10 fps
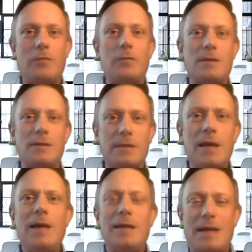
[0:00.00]
Und das ist
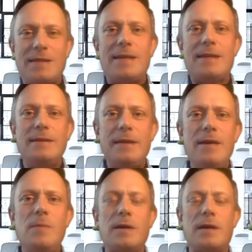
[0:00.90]
tatsächlich
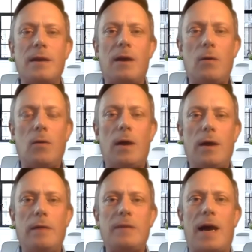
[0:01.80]
immer genau
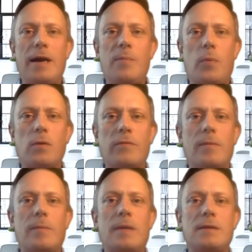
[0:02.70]
äh, der eine Punkt,
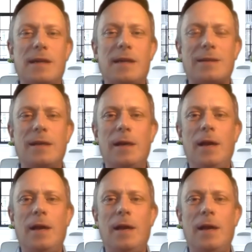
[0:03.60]
wenn man sagt,